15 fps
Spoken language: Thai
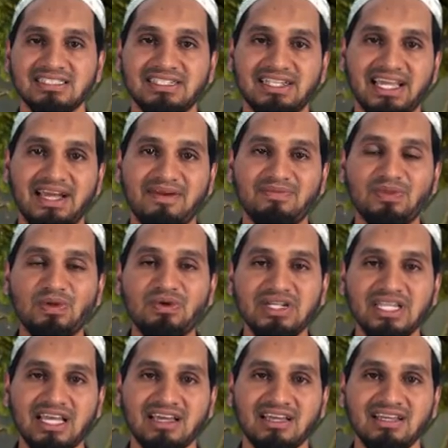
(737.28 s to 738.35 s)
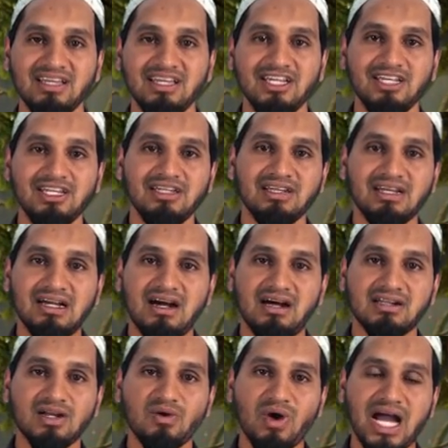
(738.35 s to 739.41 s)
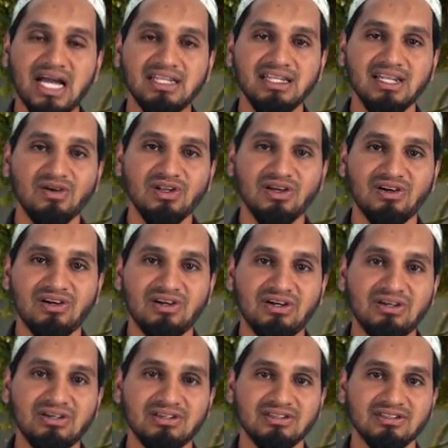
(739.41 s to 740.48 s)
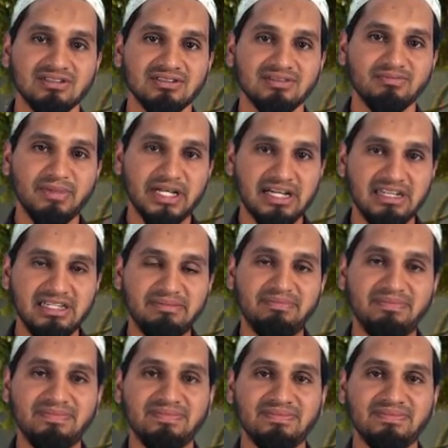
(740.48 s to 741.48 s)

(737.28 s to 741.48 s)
นะครับตรงเนี้ยระหว่างที่เรารอมักกะลิบ